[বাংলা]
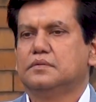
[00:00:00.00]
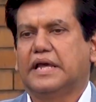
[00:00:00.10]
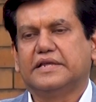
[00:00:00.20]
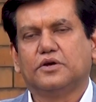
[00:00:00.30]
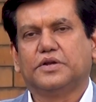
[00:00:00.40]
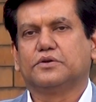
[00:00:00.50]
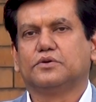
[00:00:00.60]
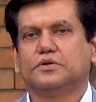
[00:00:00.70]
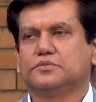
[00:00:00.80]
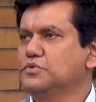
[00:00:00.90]
না এই ধরনের
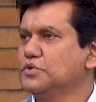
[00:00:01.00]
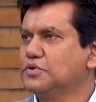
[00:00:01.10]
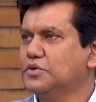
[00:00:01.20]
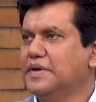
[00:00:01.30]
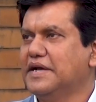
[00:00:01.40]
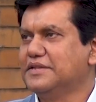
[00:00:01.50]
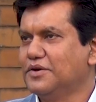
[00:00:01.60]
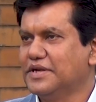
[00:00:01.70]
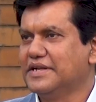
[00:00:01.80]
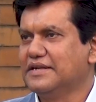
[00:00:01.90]
কোনো তথ্য বা এই
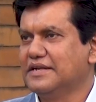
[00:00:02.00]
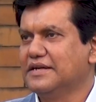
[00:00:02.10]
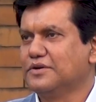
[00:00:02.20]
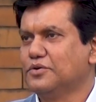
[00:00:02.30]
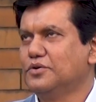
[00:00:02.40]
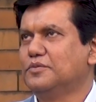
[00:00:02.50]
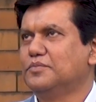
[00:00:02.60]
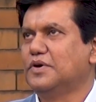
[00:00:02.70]
ধরনের কোনো